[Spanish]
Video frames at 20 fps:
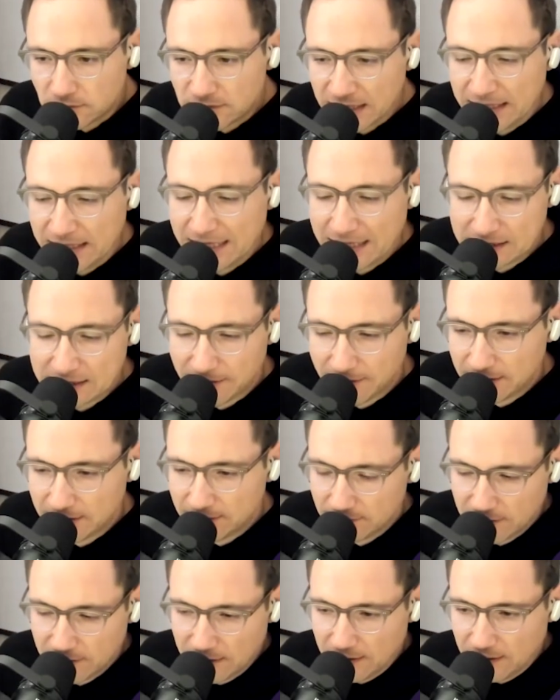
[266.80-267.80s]
y ya
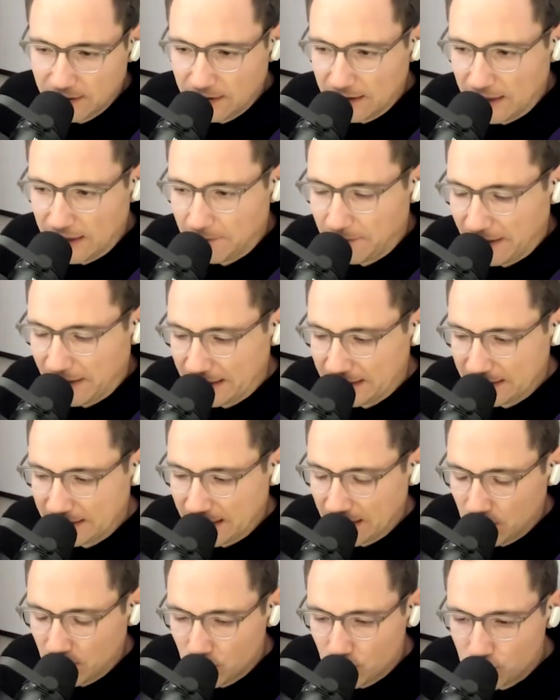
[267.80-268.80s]
saben, apagas
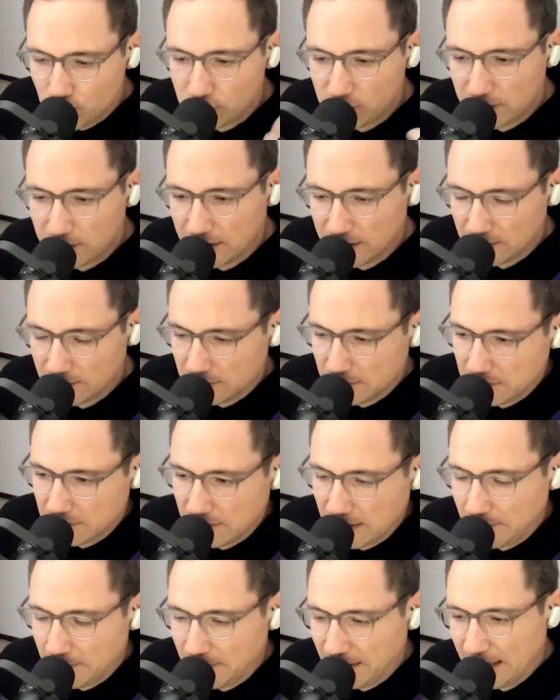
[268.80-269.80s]
la luz,
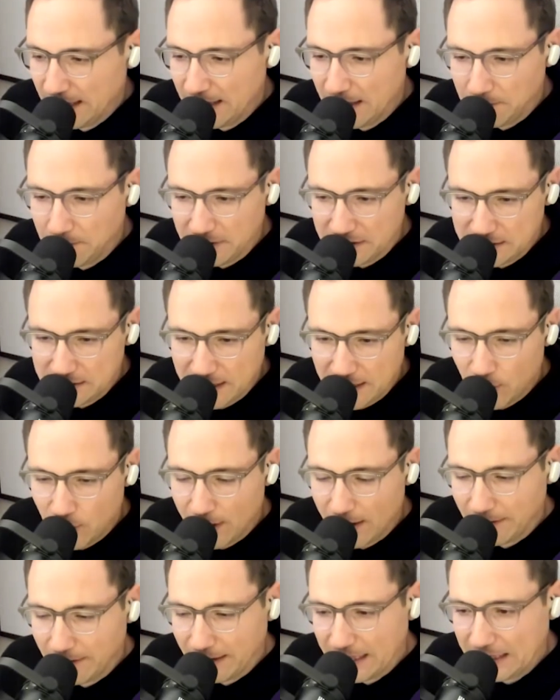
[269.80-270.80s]
la miel, el pistilo,
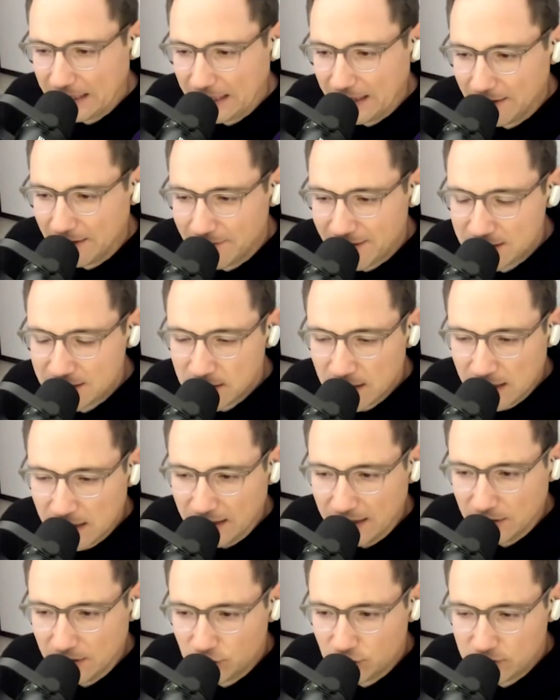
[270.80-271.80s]
la abejita y demás,
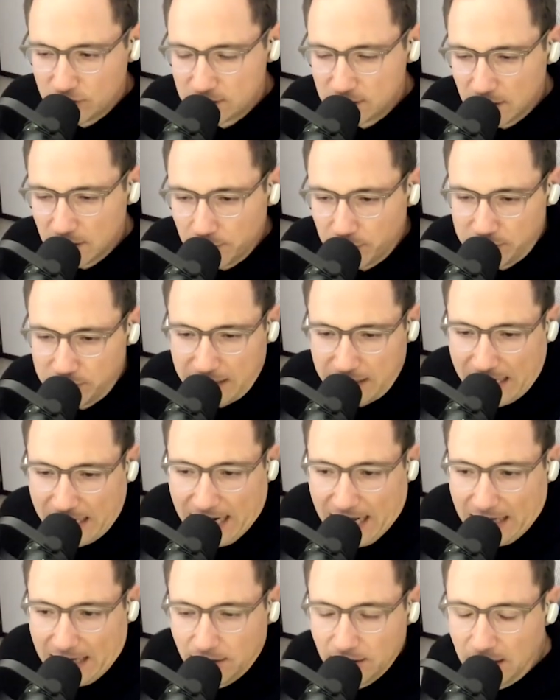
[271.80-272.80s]
y entonces pues te
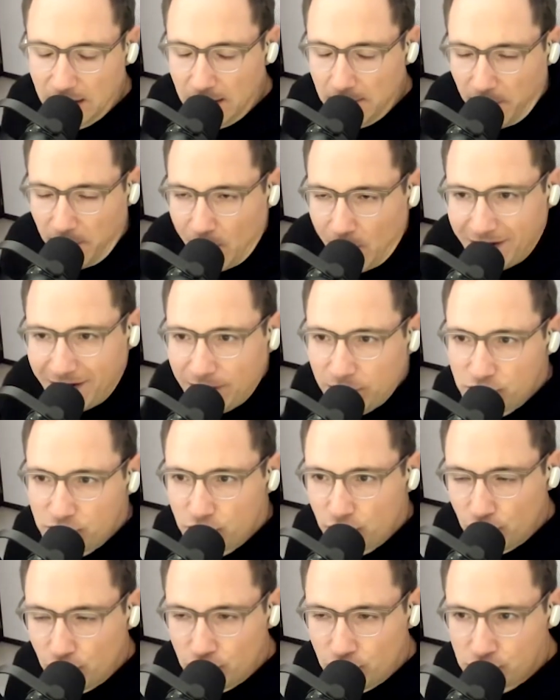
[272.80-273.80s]
crean. Pero abres los
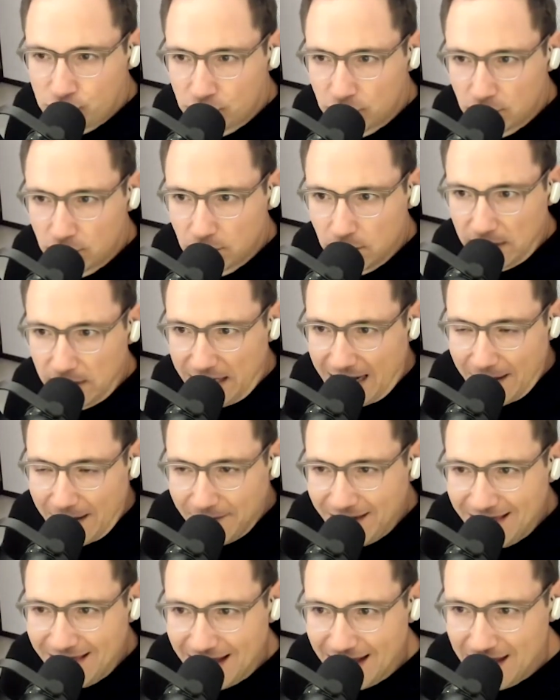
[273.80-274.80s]
ojos y la
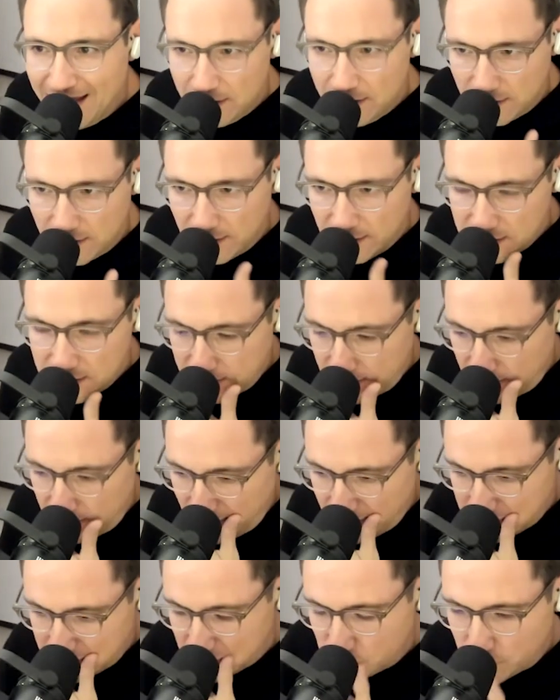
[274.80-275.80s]
vida te dice,
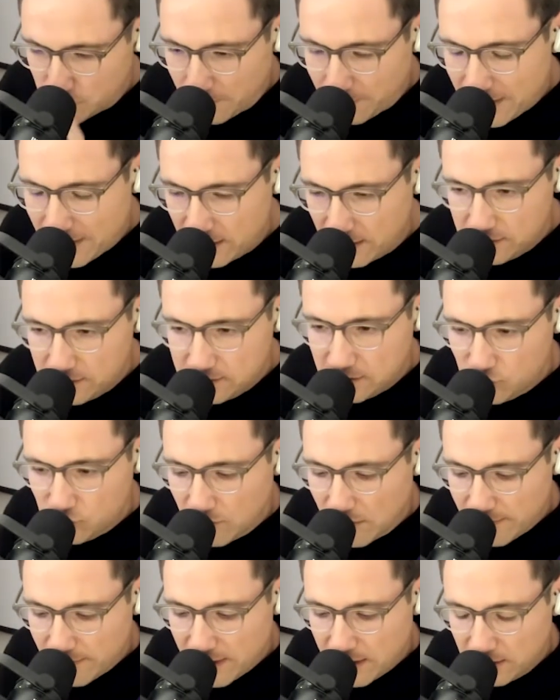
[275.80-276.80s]
este es tu papá, este es tu
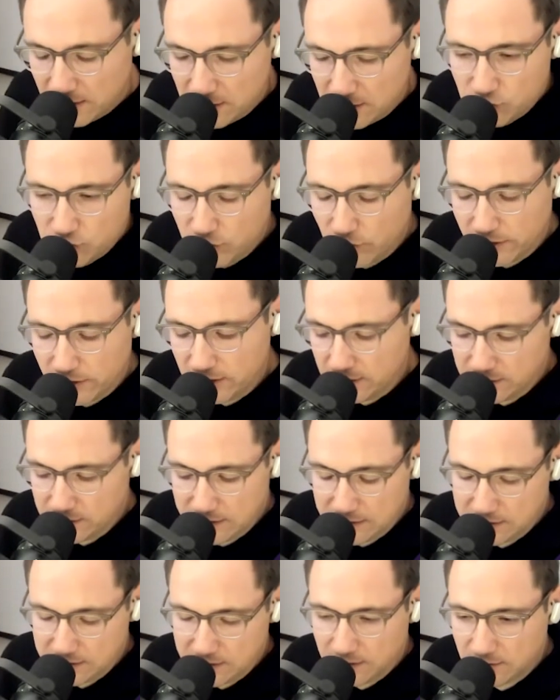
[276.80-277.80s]
mamá, y esto es lo que tienes
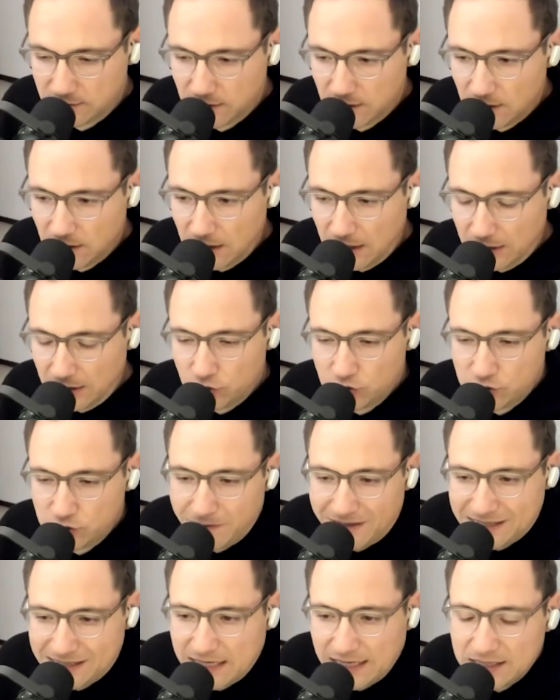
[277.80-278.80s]
que hacer. Entonces
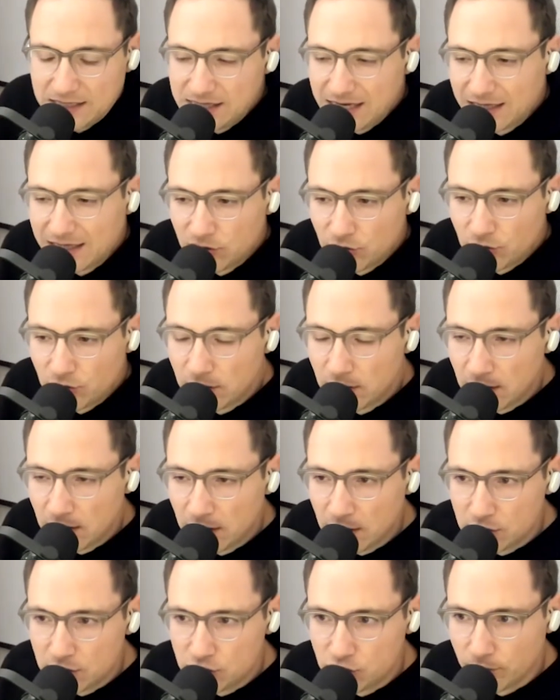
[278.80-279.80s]
vas creciendo
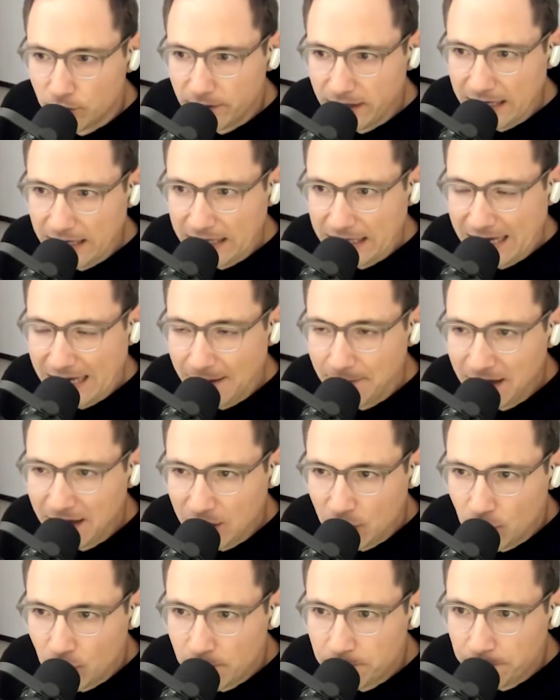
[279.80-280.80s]
sobre el
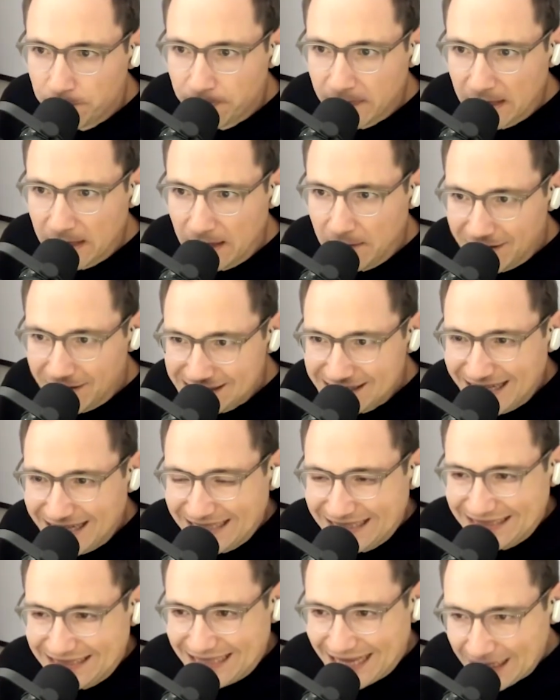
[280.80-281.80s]
camino y vas
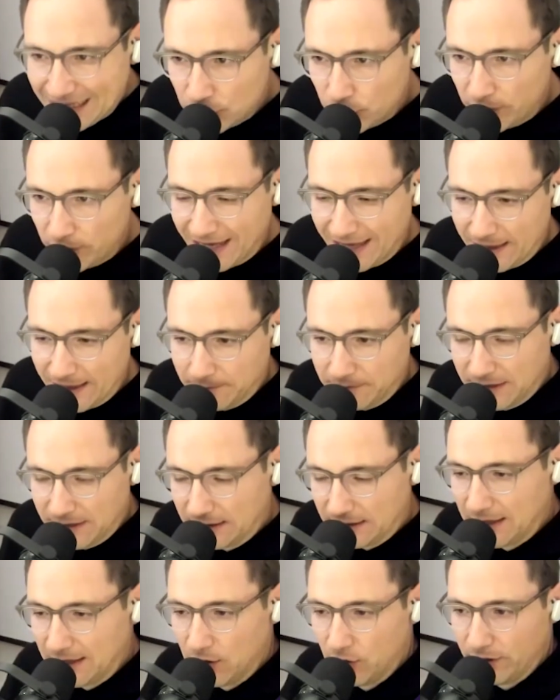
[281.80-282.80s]
tratando de
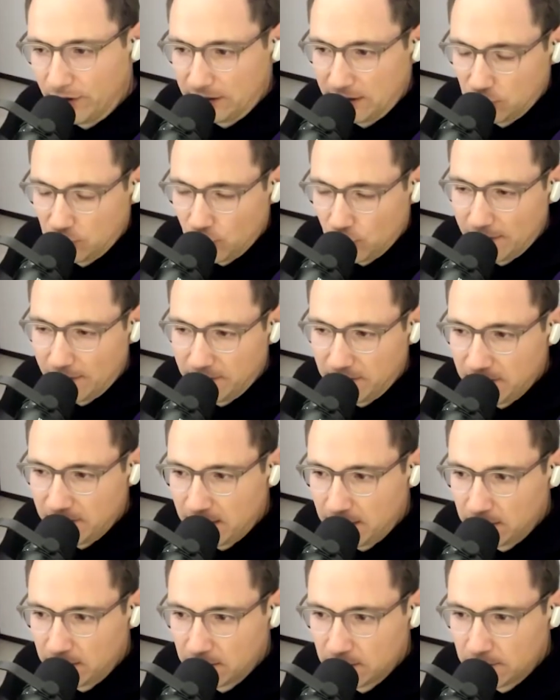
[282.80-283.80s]
adaptarte a lo que te toca
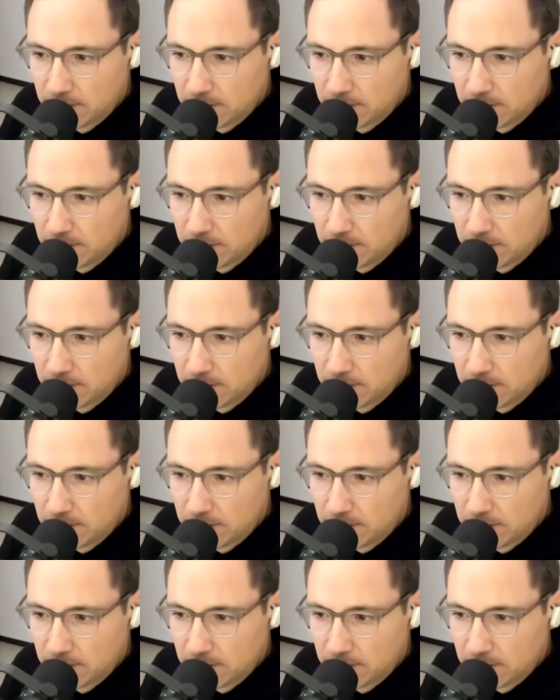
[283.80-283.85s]
vivir.